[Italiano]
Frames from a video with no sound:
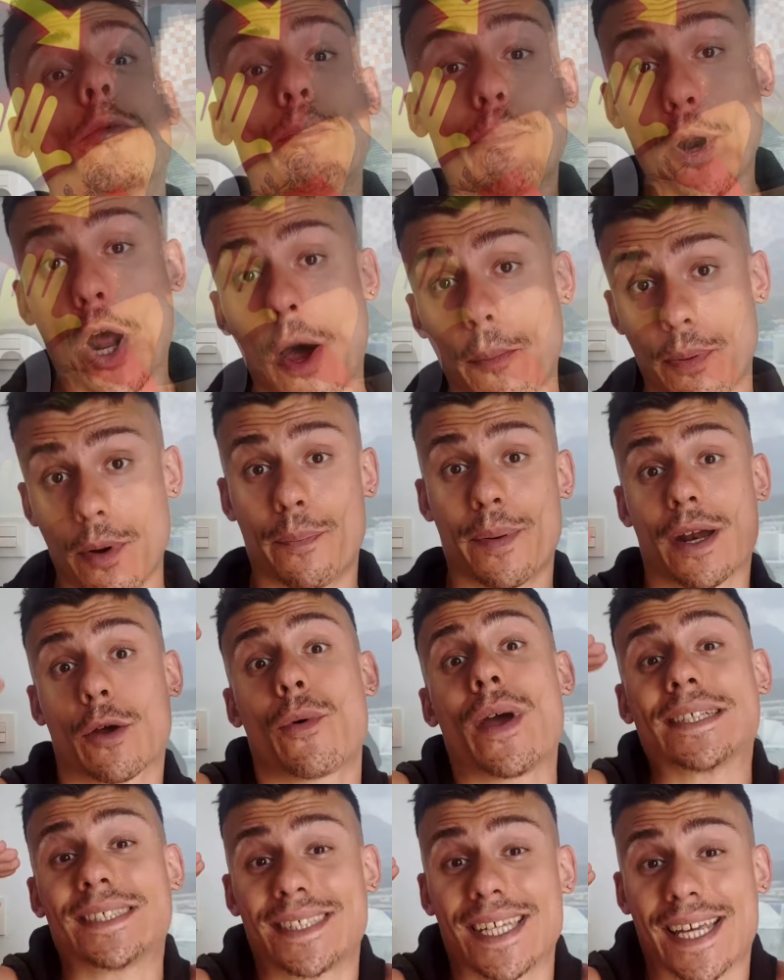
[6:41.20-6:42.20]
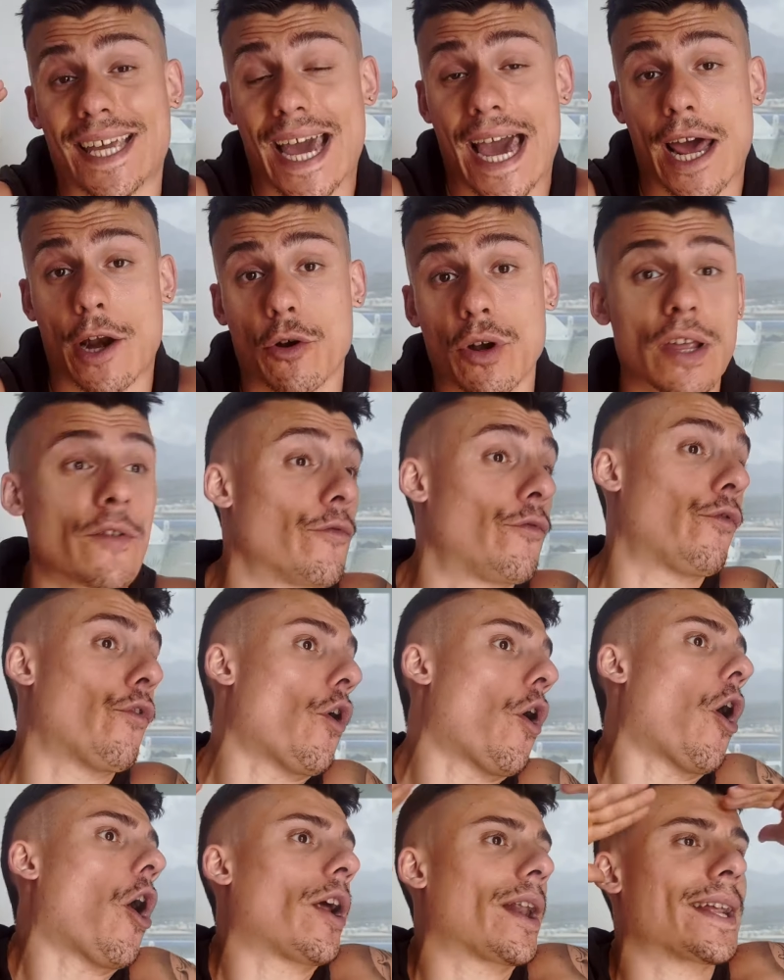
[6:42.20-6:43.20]
proprio per questi canoni
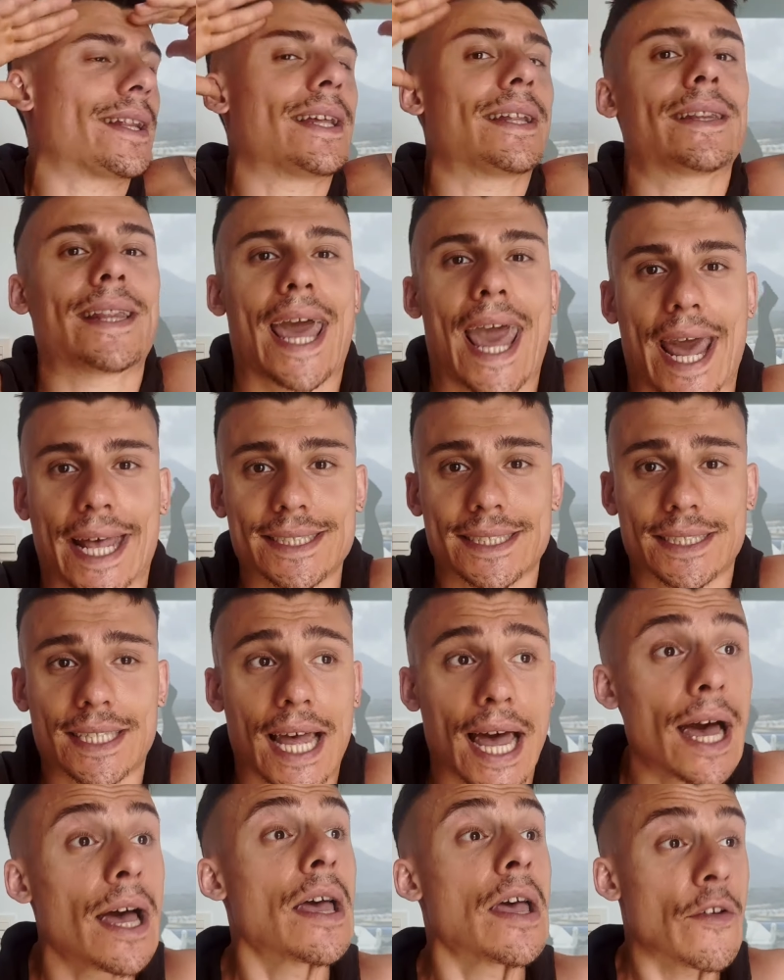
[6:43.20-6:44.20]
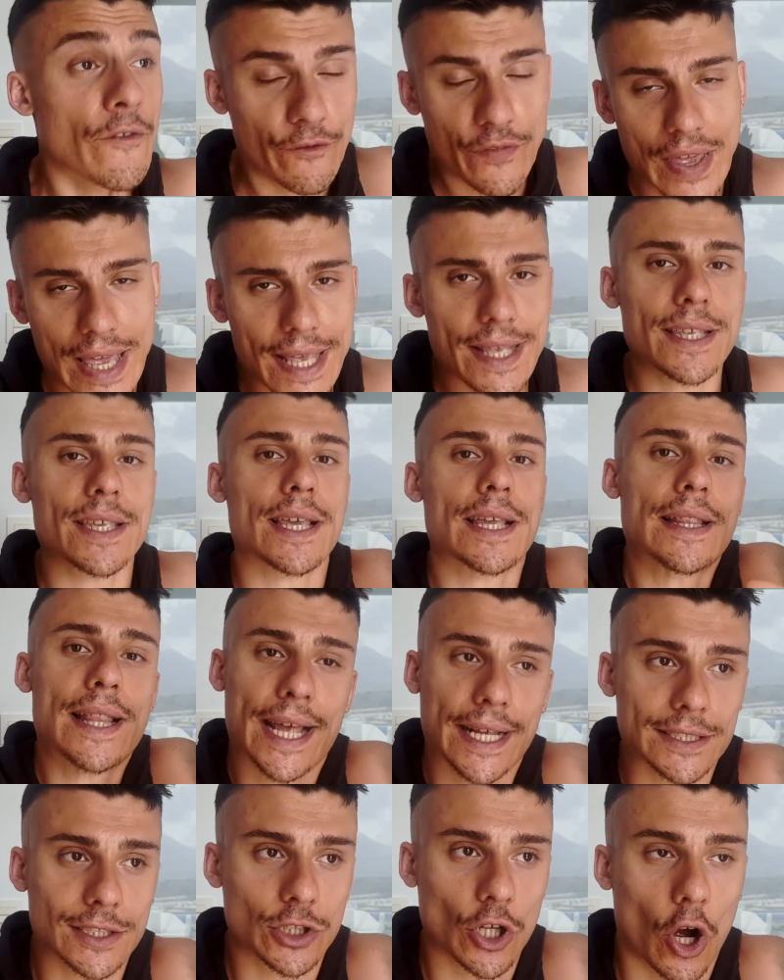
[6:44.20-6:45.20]
fuori di testa, figli
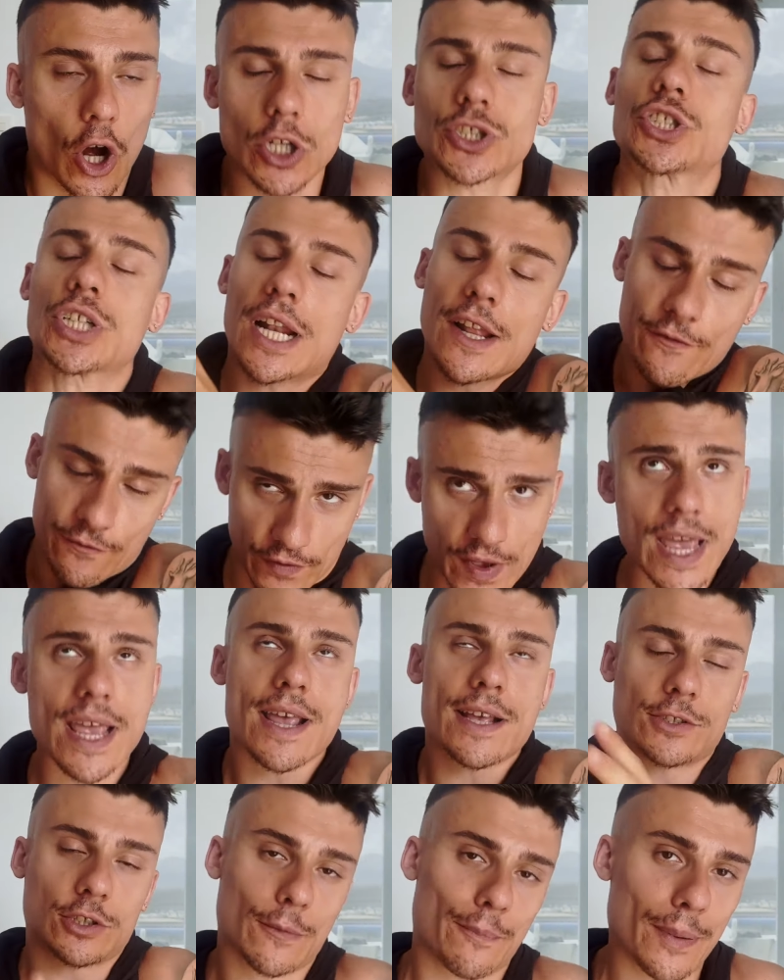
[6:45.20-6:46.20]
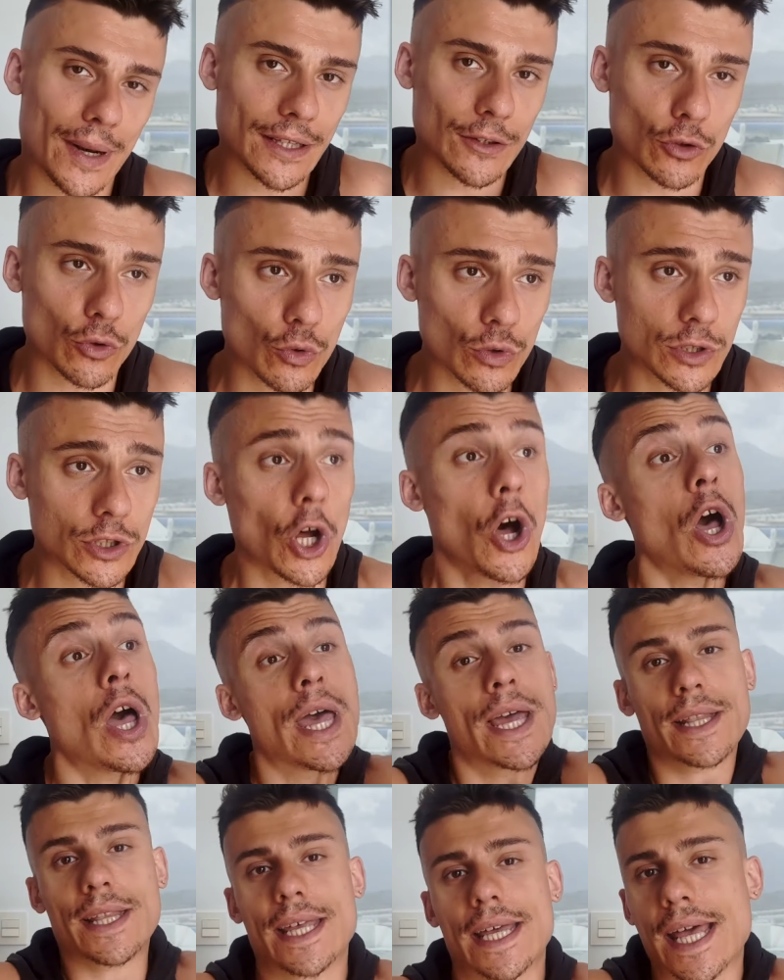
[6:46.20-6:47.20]
dei social figli soprattutto
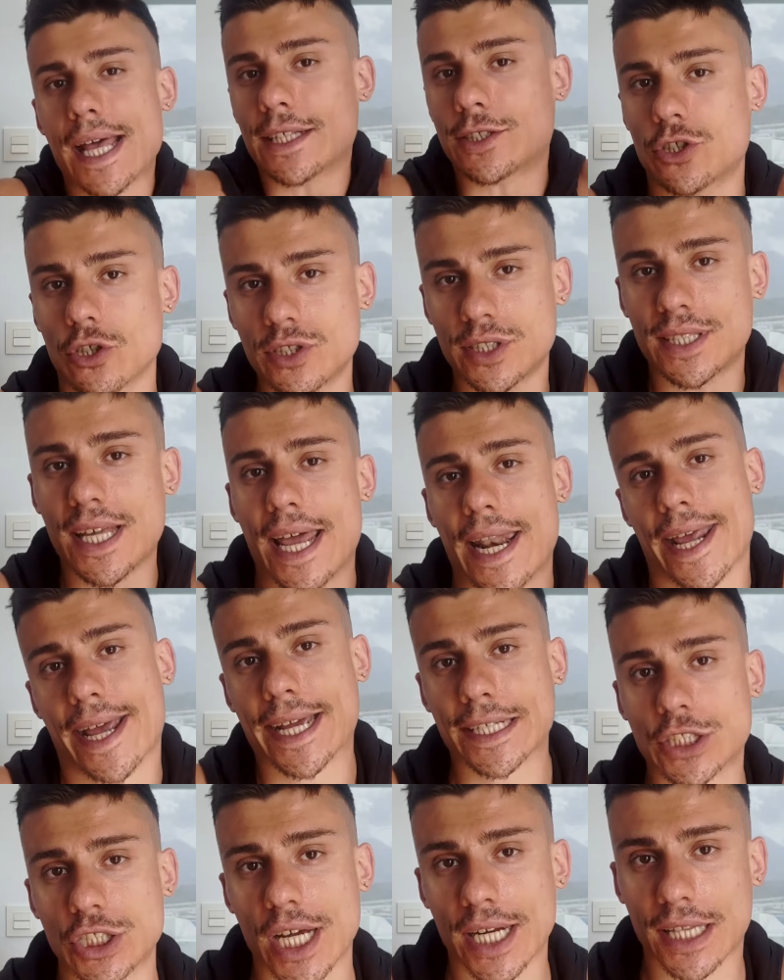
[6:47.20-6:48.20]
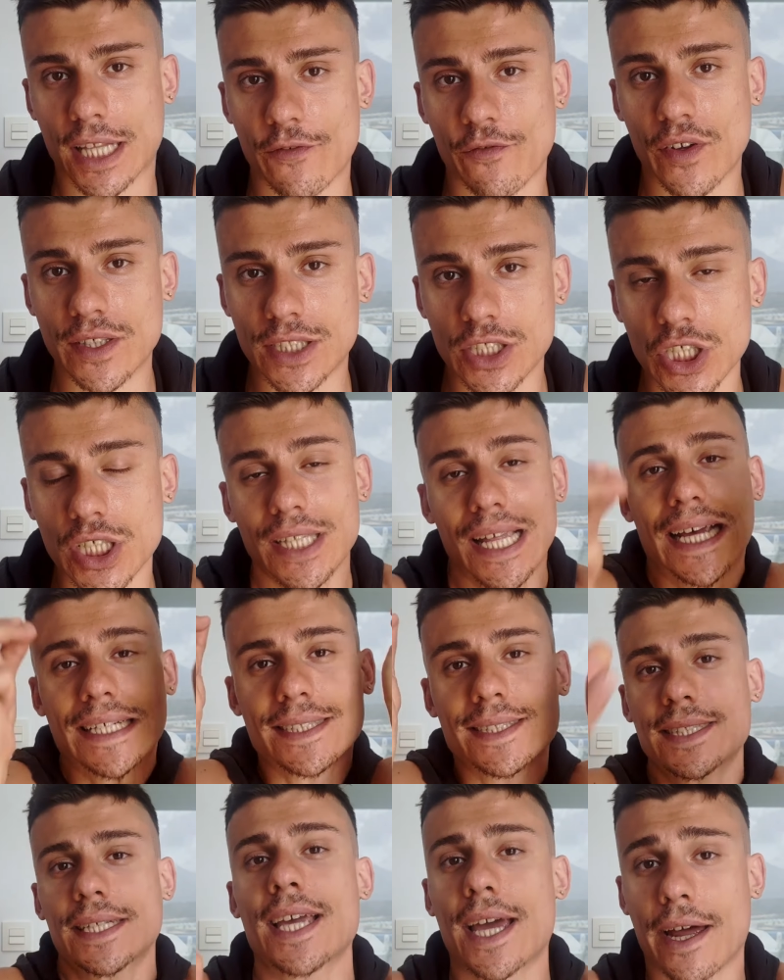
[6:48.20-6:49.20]
di chi sostiene che certe fisicità
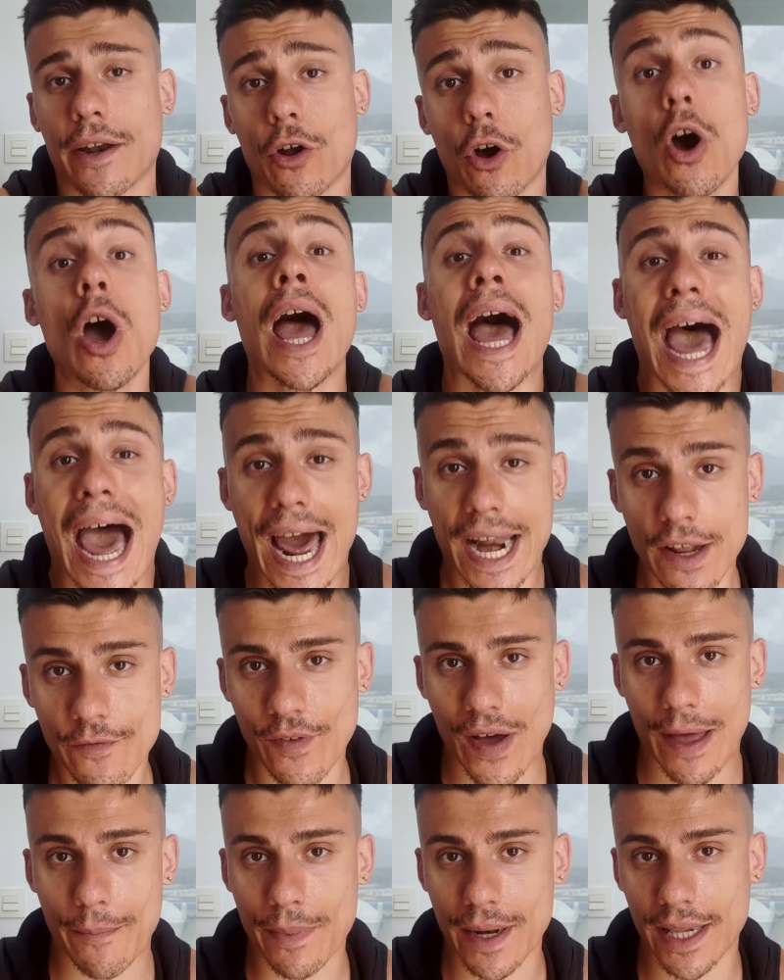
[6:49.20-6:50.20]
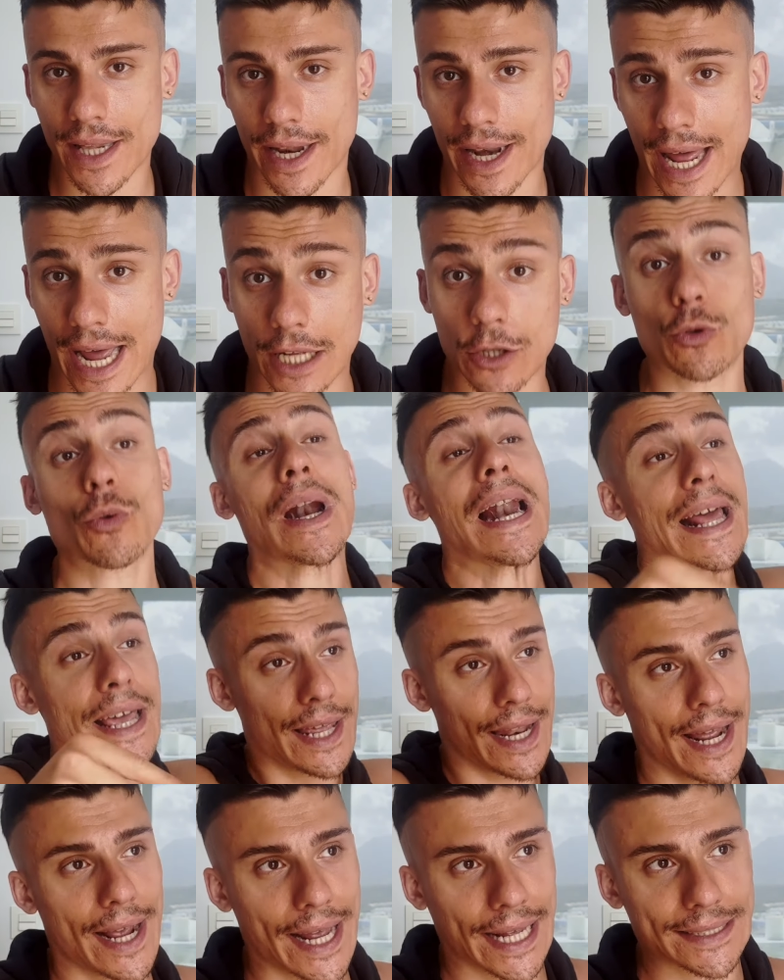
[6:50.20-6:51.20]
siano arrivabili da Natural, i
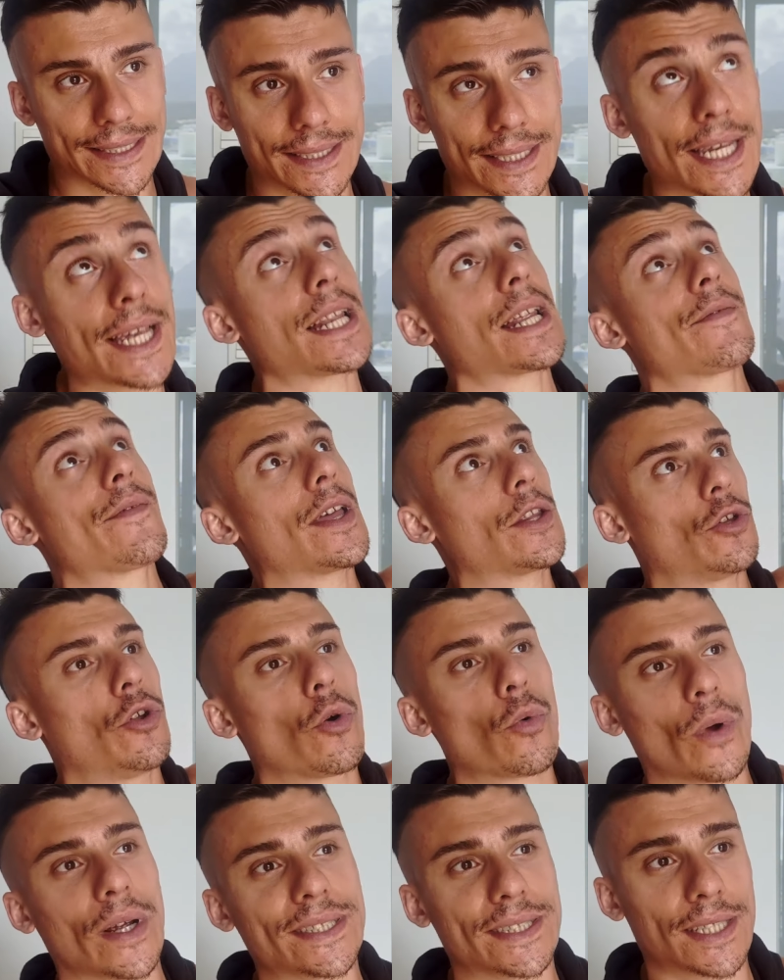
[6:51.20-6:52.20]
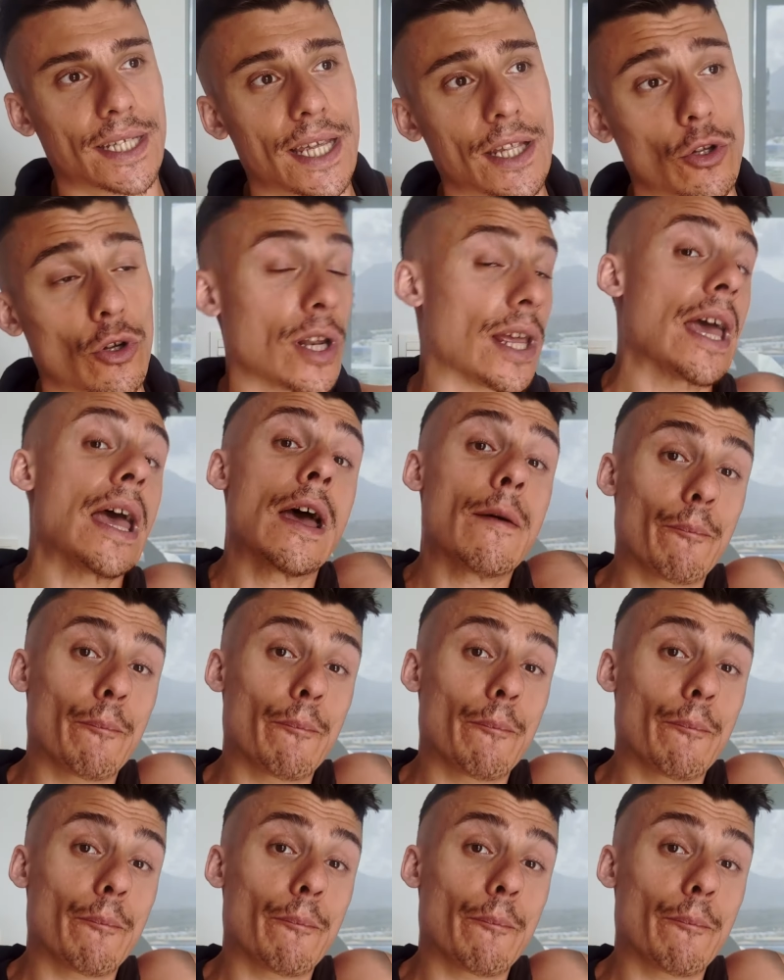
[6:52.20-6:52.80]
ragazzini vedono questi idoli,